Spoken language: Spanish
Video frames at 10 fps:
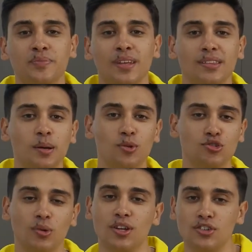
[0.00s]

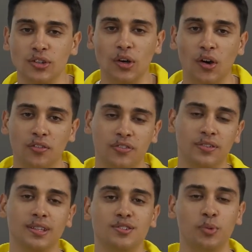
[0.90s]
pasamos
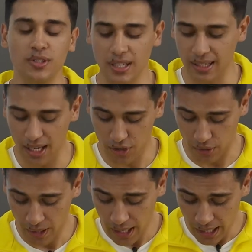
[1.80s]
a nuestro
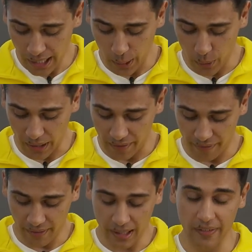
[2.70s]
último ensayo.